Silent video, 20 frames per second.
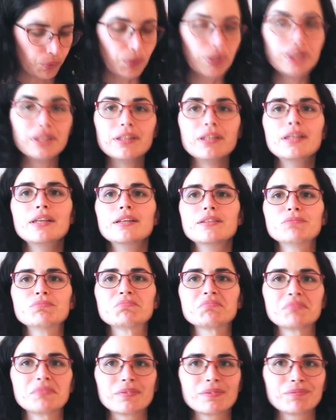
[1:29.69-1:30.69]

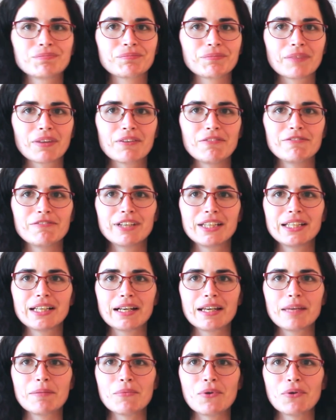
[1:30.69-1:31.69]
quindi
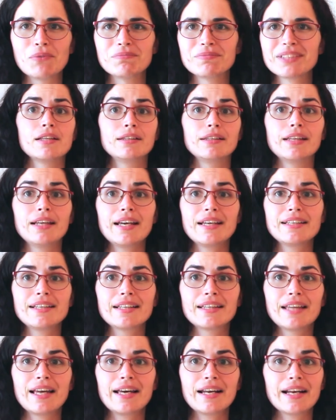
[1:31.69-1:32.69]
vedremo direi di
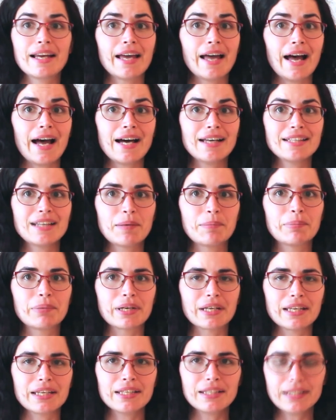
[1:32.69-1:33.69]
andare ad
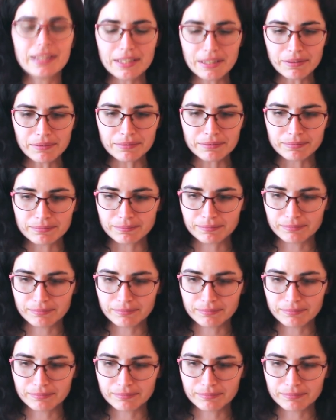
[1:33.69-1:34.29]
aprire